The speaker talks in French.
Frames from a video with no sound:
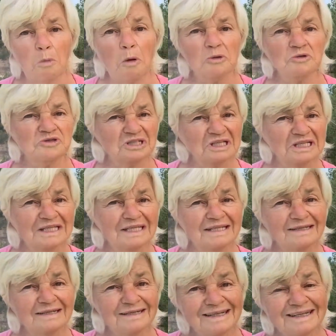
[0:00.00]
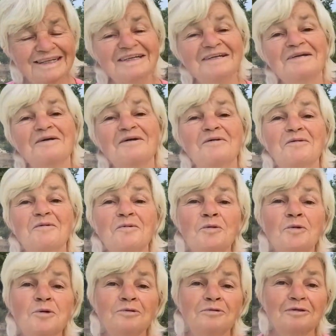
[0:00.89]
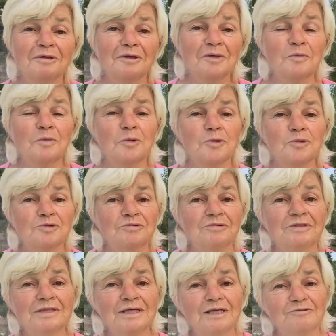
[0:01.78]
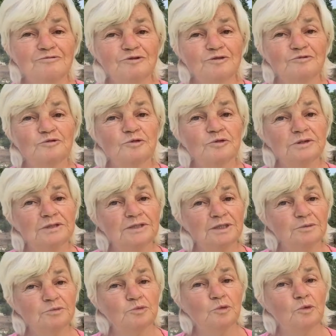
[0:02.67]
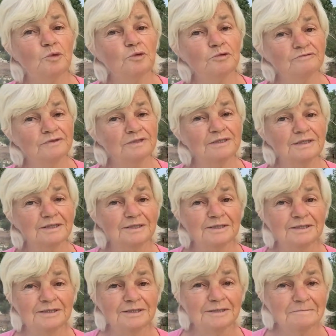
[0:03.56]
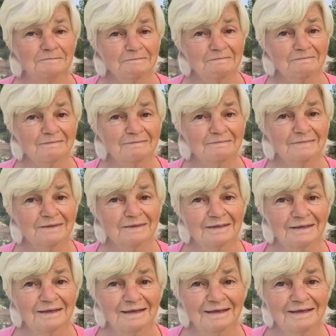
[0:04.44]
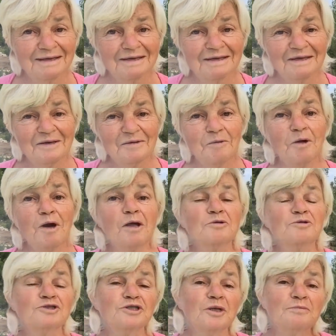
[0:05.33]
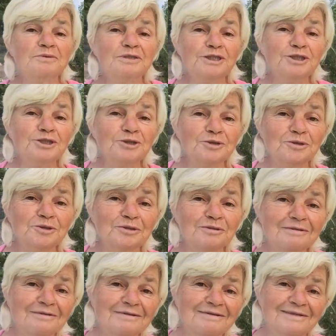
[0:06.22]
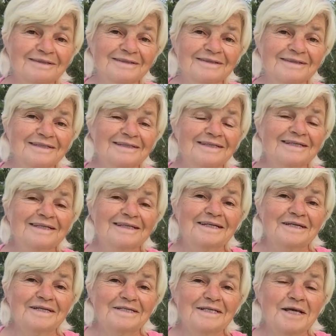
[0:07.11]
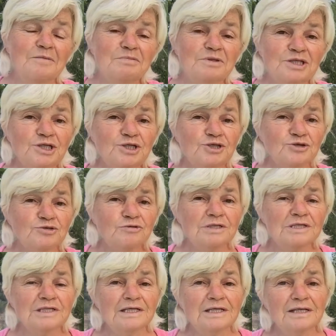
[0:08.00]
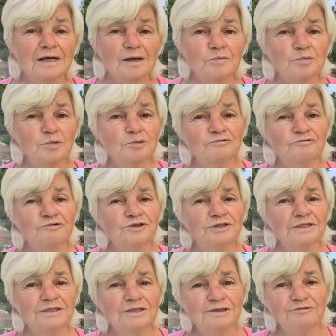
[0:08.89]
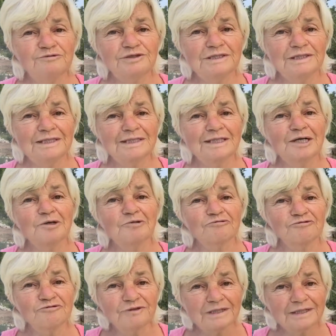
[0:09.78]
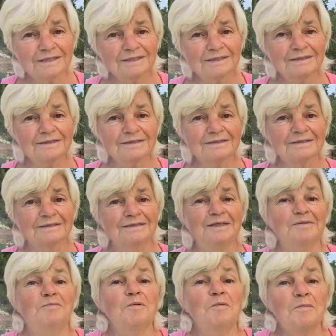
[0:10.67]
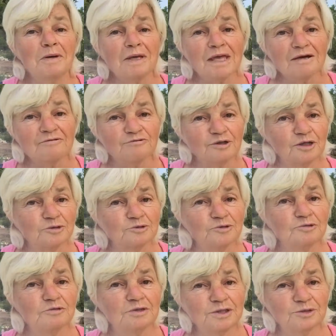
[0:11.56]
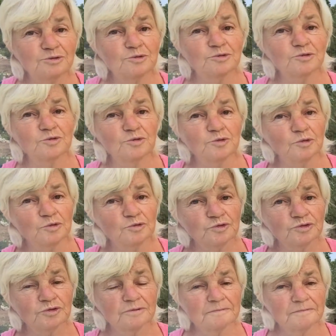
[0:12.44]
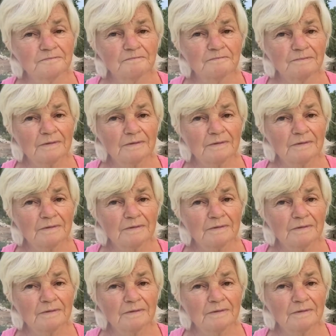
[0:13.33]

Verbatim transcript: proscrire ou dans les produits à favoriser pour revitaliser voilà, donc c'est un petit jeu. C'est un petit jeu qui est là pour vous signifier qu'en fait, il ne peut pas y avoir de liste de courses.